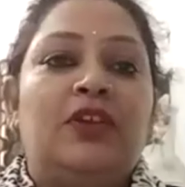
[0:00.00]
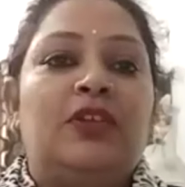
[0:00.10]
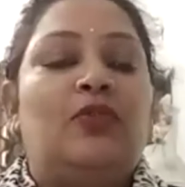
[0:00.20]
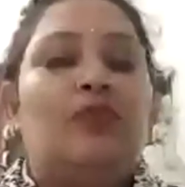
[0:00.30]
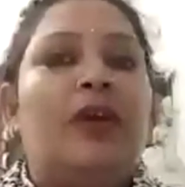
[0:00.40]

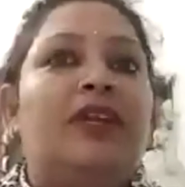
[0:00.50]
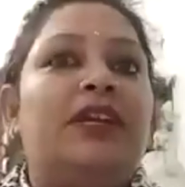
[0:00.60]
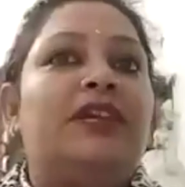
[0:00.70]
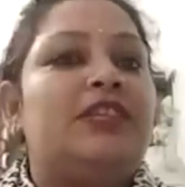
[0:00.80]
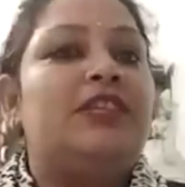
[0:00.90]
तो वो अभी
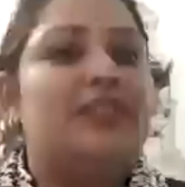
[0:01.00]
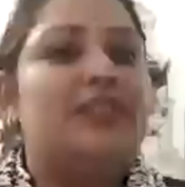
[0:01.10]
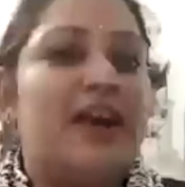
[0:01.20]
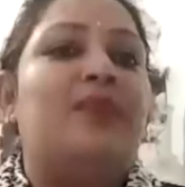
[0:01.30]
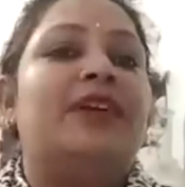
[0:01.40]
अच्छे से
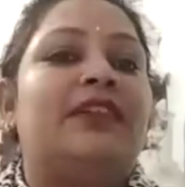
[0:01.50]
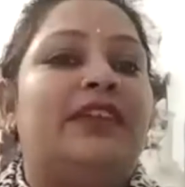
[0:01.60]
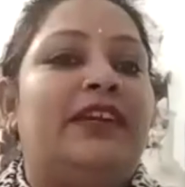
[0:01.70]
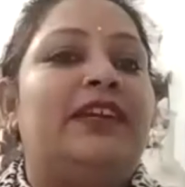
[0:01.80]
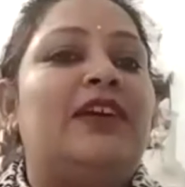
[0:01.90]
काम कर रहे
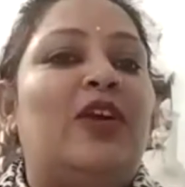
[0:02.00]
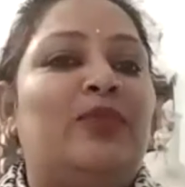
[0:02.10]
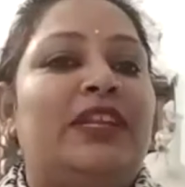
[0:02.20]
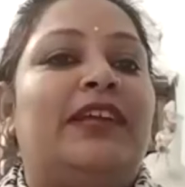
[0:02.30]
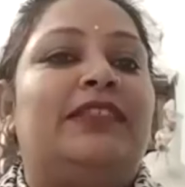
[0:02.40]
हैं गाँव में
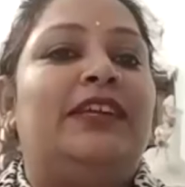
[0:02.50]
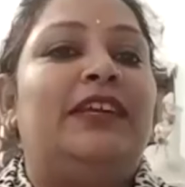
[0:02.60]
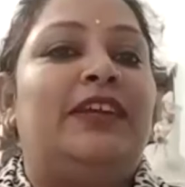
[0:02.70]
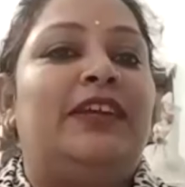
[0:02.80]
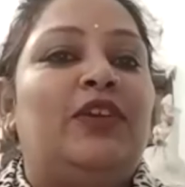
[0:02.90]
रहते
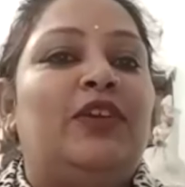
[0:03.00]
हैं